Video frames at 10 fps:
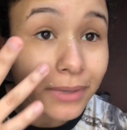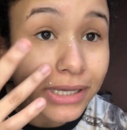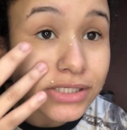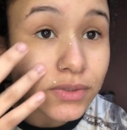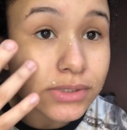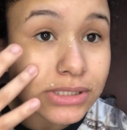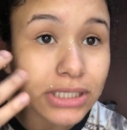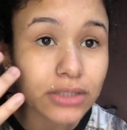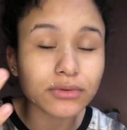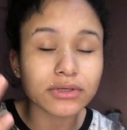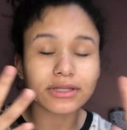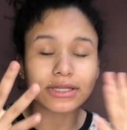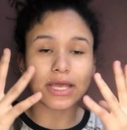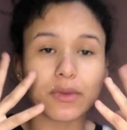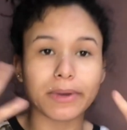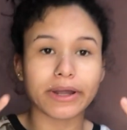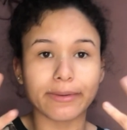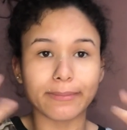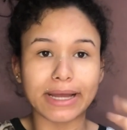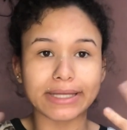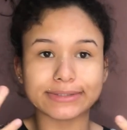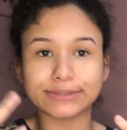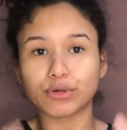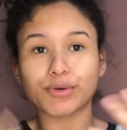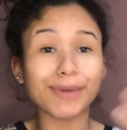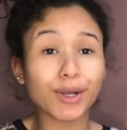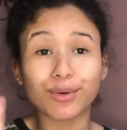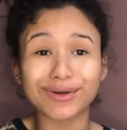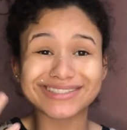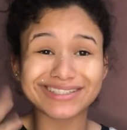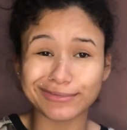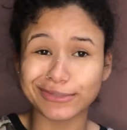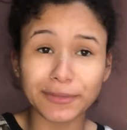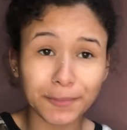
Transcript: mas eu sinto que tem uma camada de alguma coisa na minha